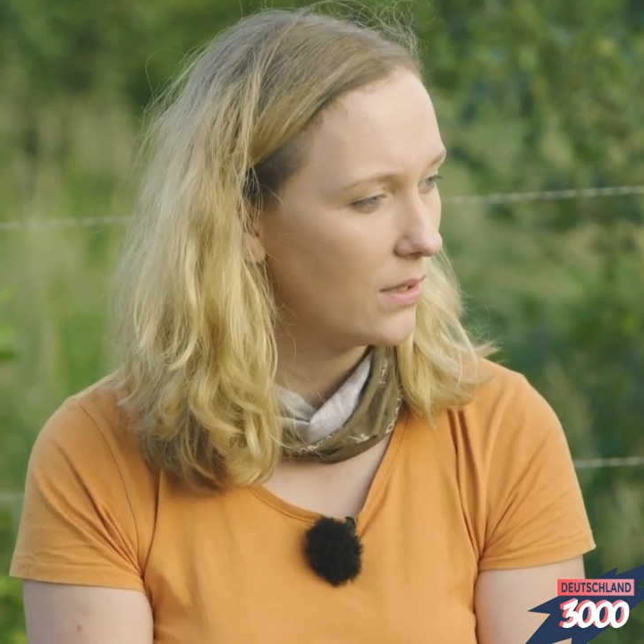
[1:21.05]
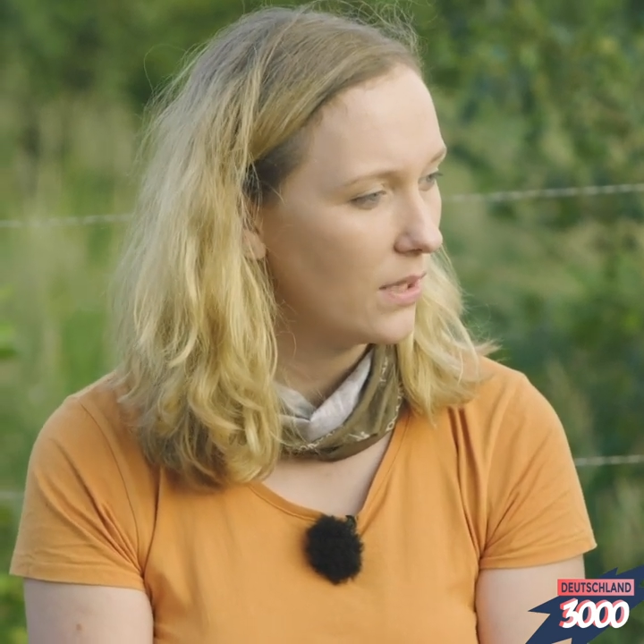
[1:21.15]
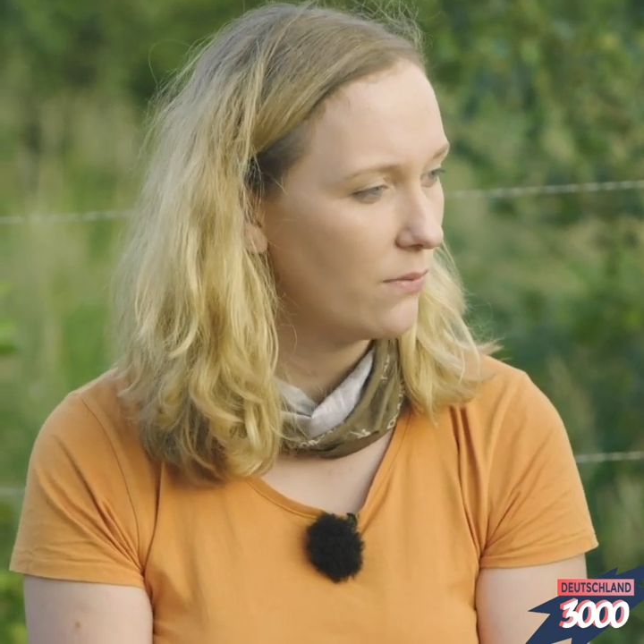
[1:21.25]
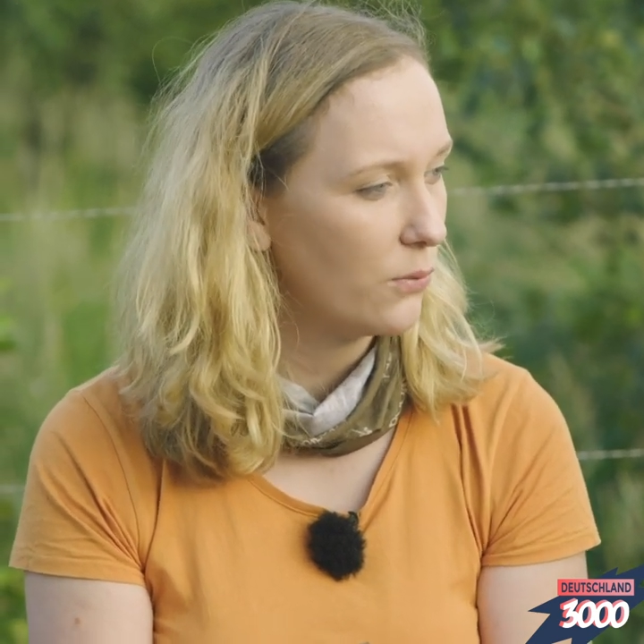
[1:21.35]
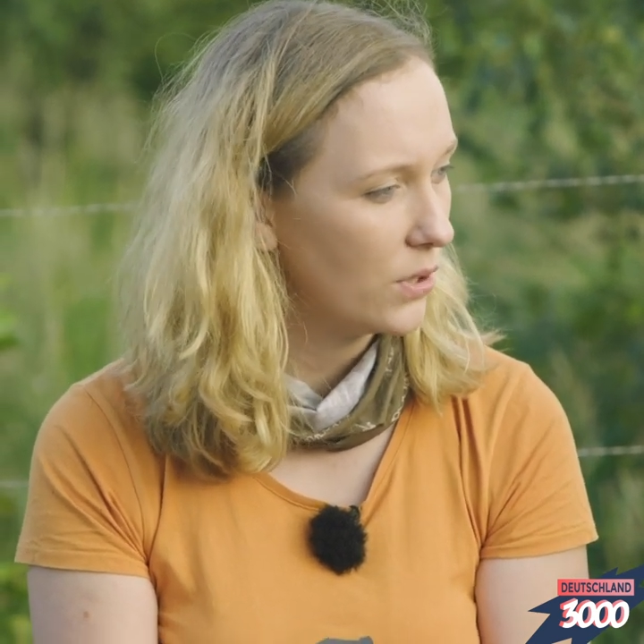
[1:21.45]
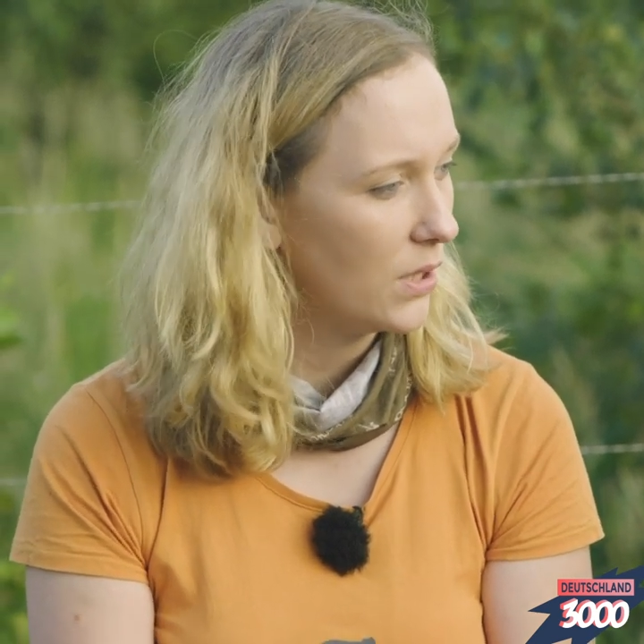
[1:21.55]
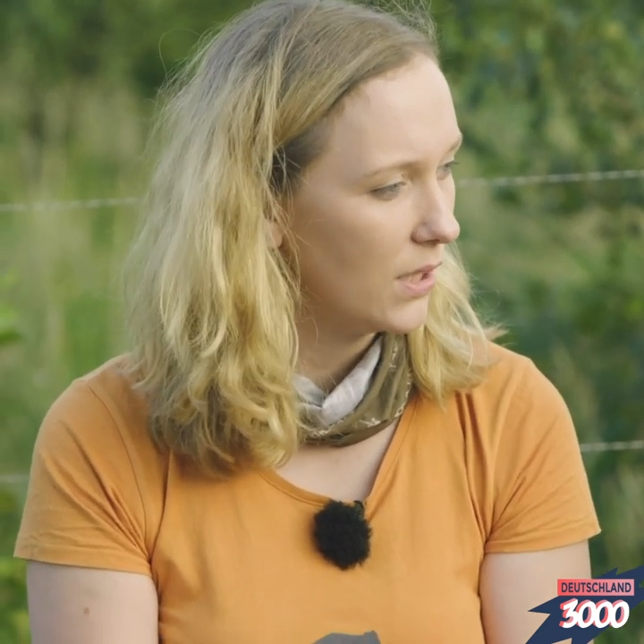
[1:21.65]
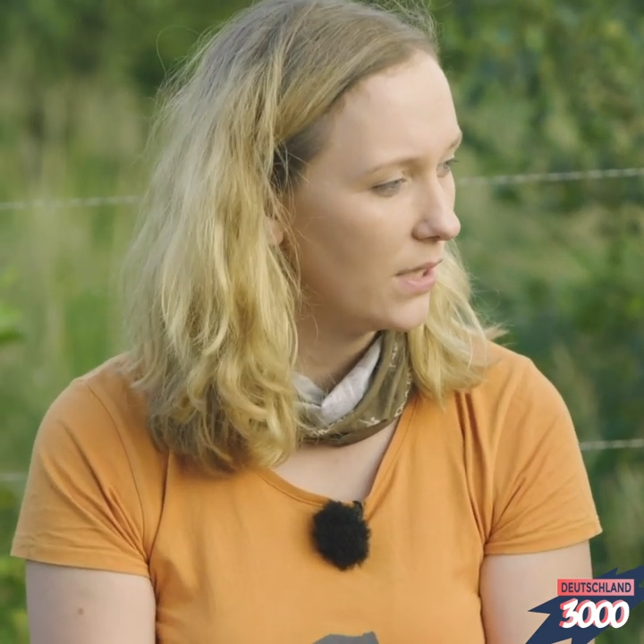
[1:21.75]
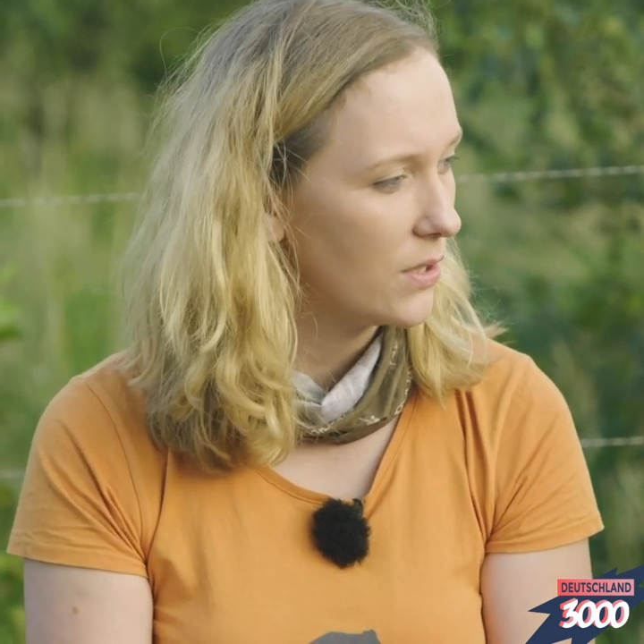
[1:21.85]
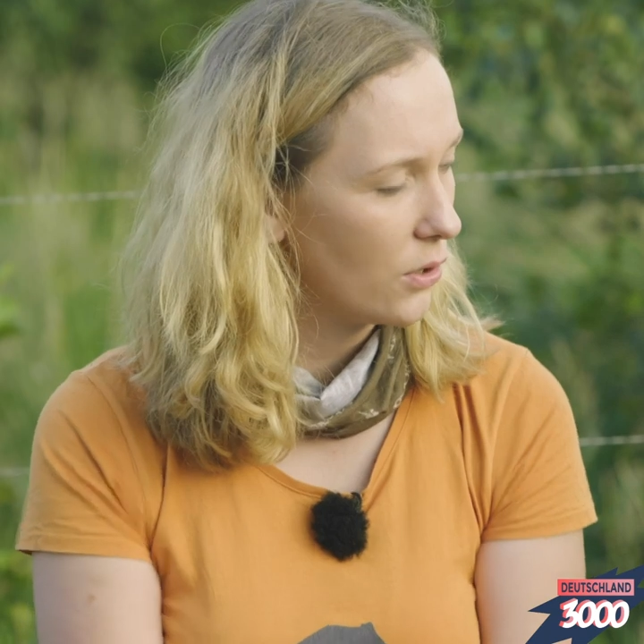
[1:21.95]
geht, wo es
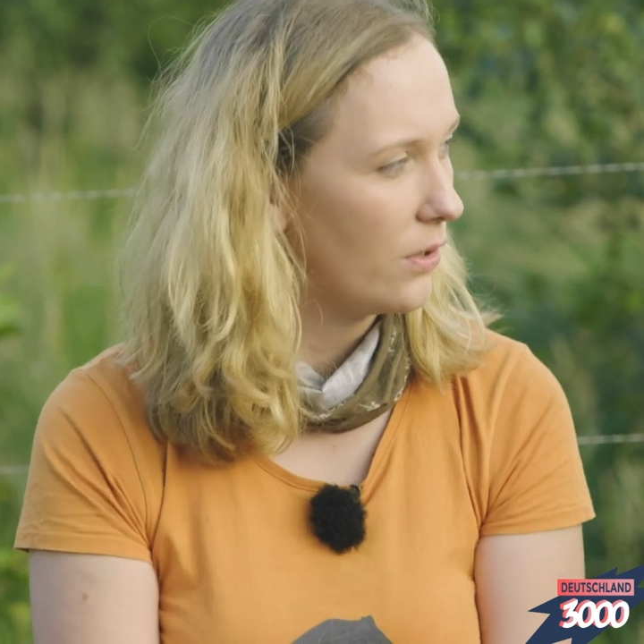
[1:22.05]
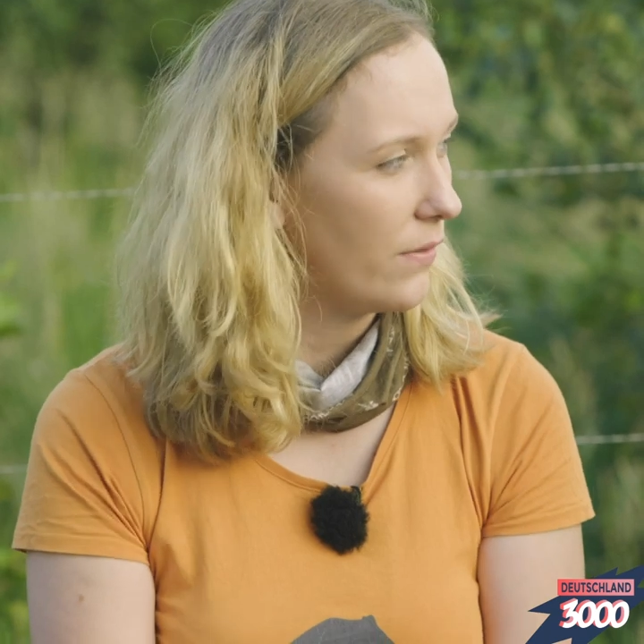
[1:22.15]
hingehen soll,